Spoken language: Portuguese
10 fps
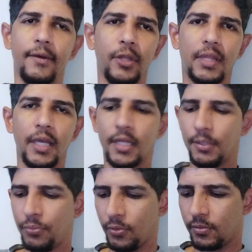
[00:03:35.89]

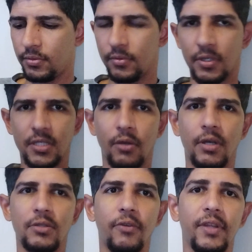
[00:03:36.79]
80 e pouco. Acho que é
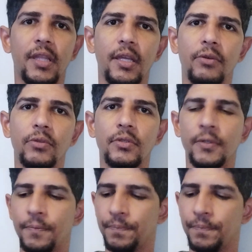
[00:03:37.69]
quase 90 euros.